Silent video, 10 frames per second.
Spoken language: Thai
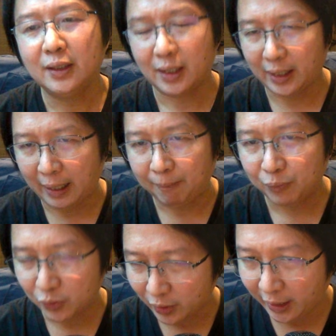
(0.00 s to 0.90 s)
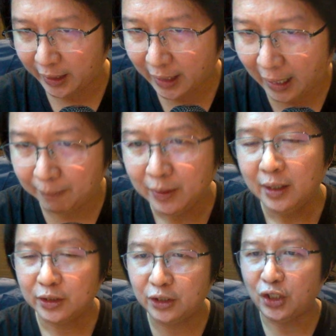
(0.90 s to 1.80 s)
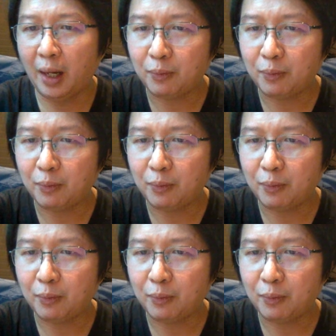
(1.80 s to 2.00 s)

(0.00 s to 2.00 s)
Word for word: นะครับโอเคนะครับชื่นชอบ